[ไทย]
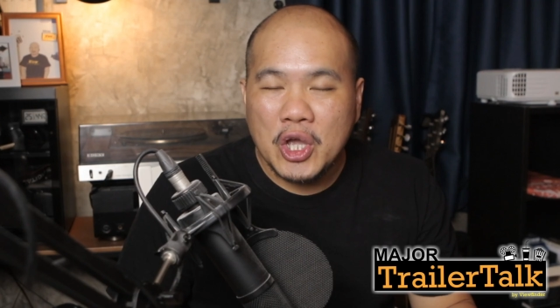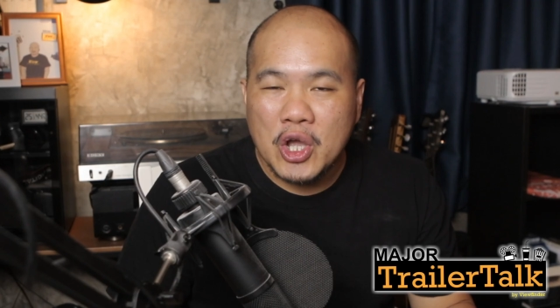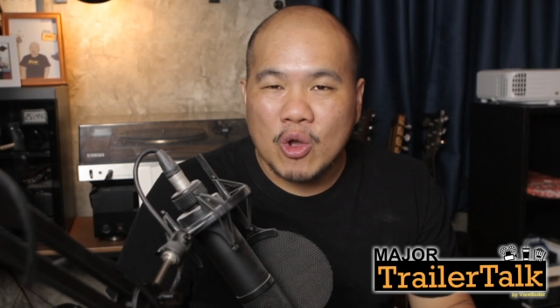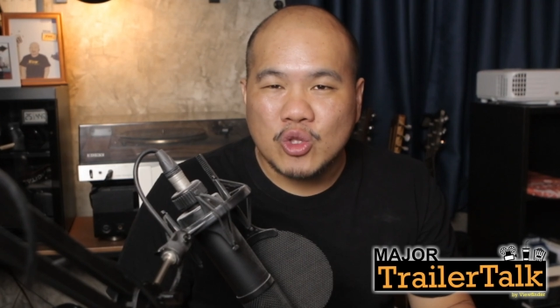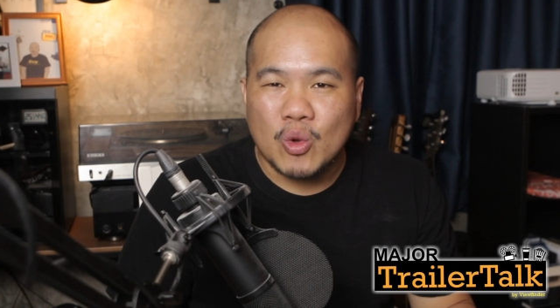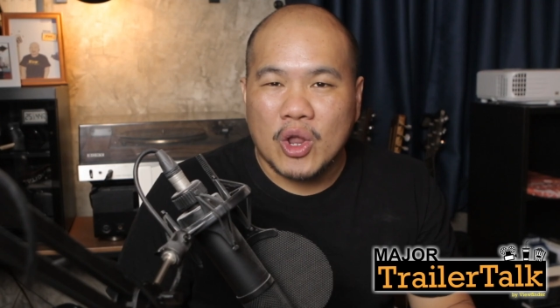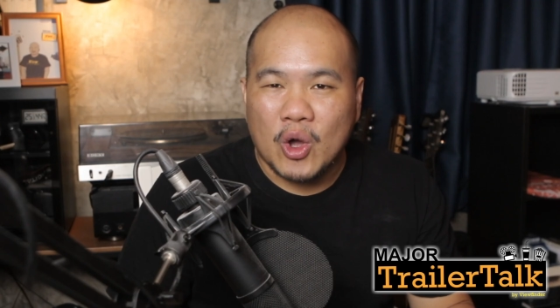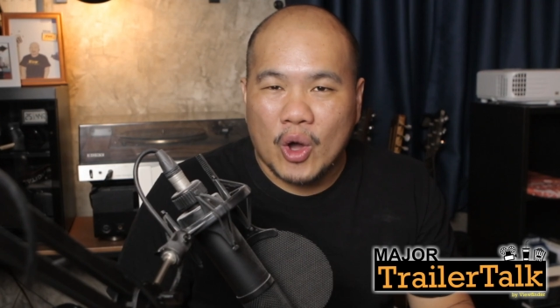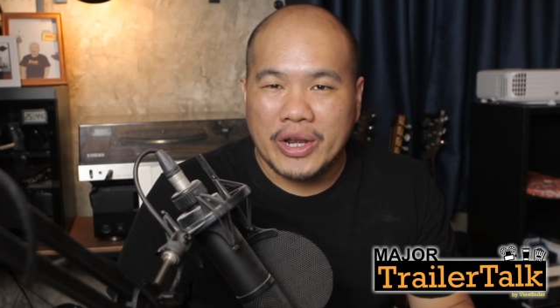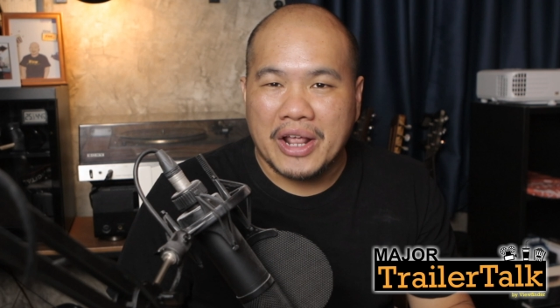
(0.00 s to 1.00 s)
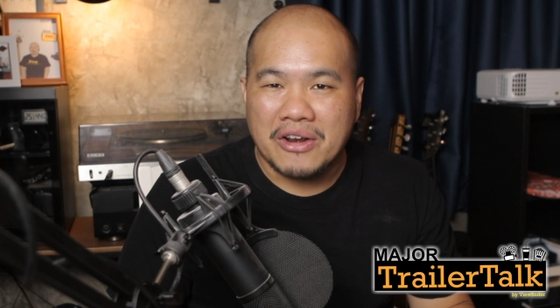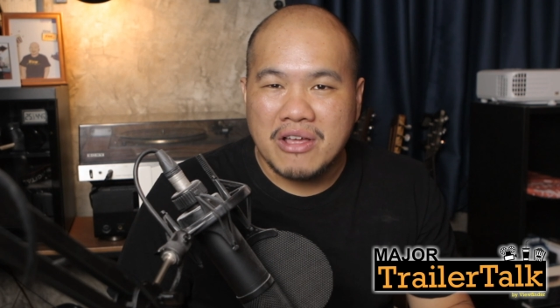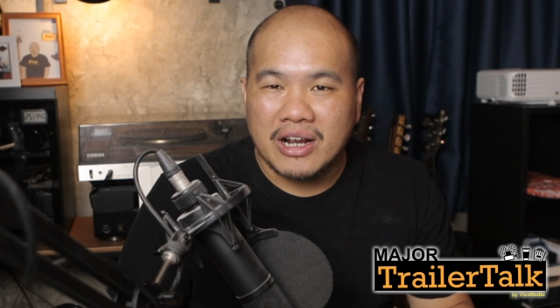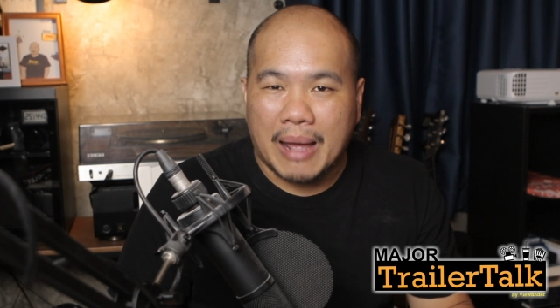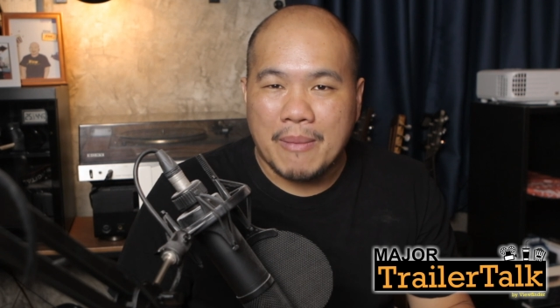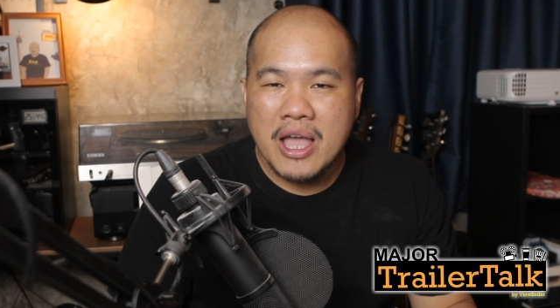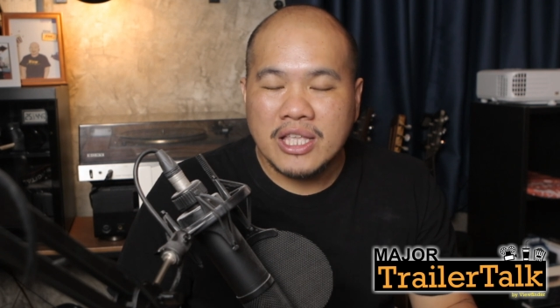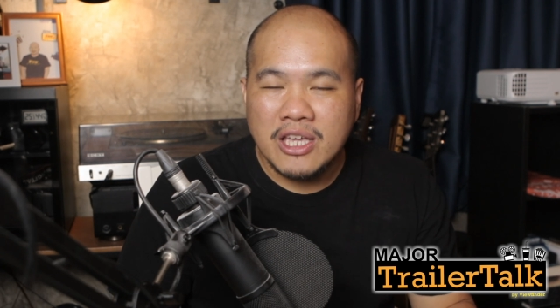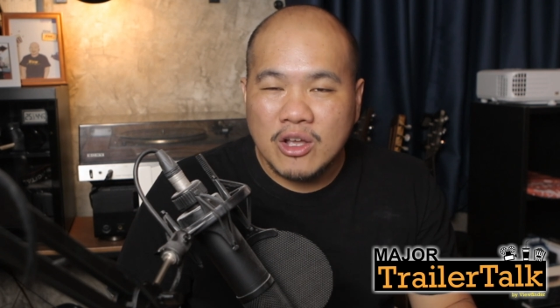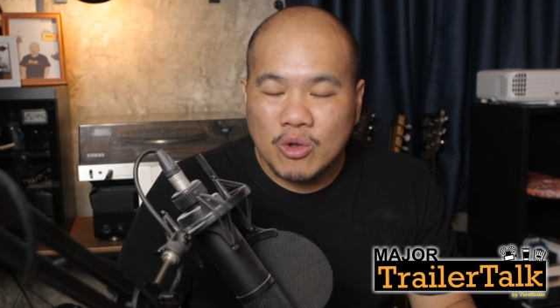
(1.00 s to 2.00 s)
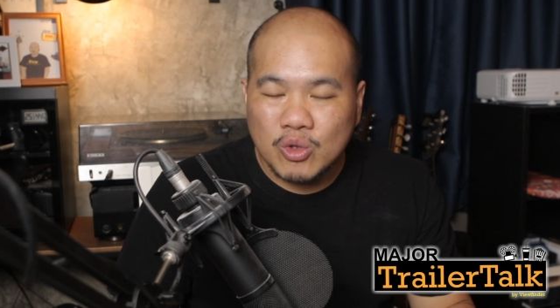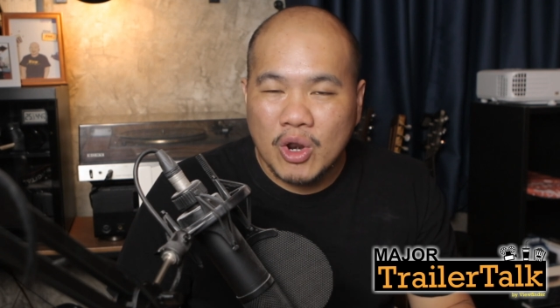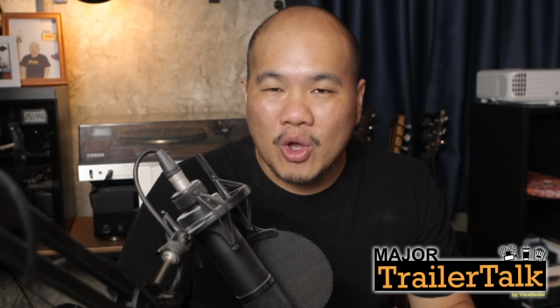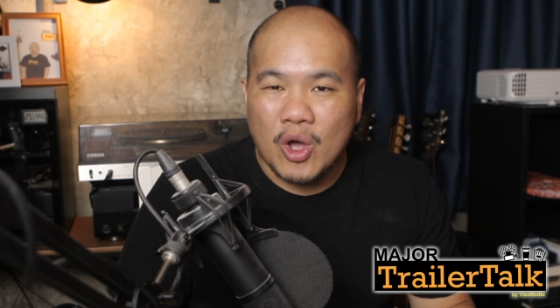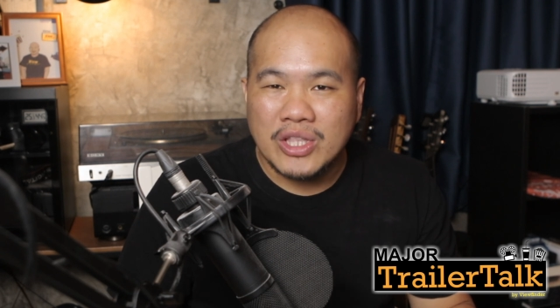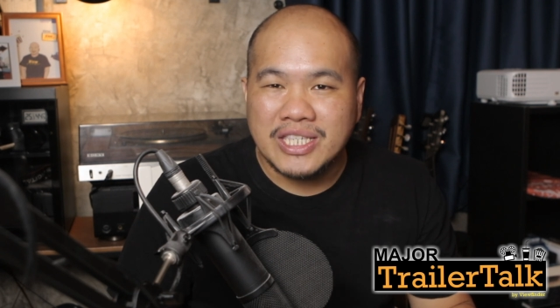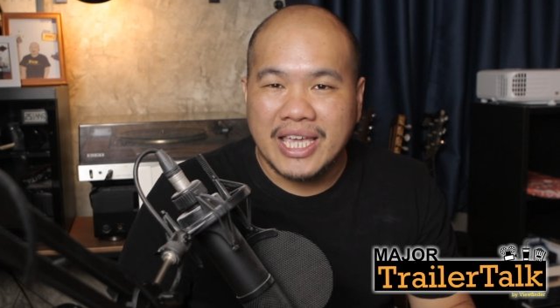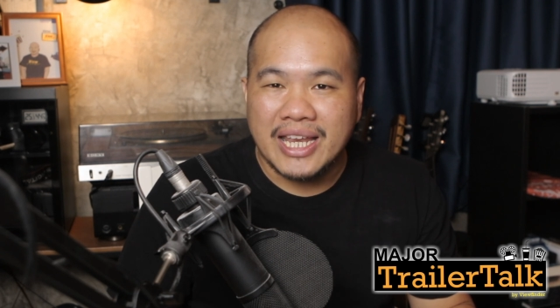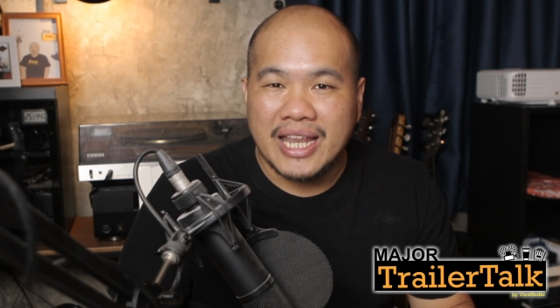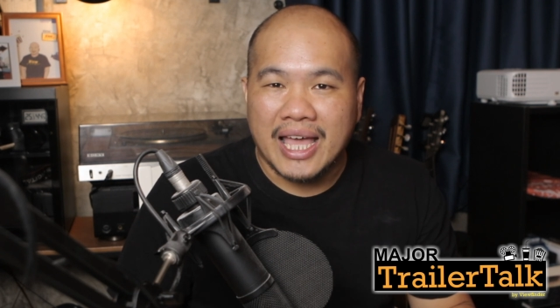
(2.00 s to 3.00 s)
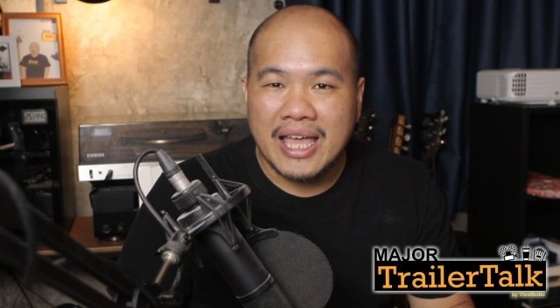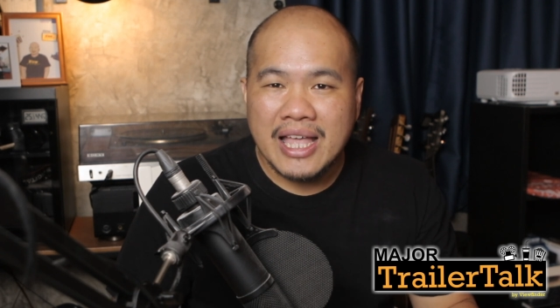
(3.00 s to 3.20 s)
อของตัวละครในเรื่องครับชื่อของตัวละครจีนเนี่ย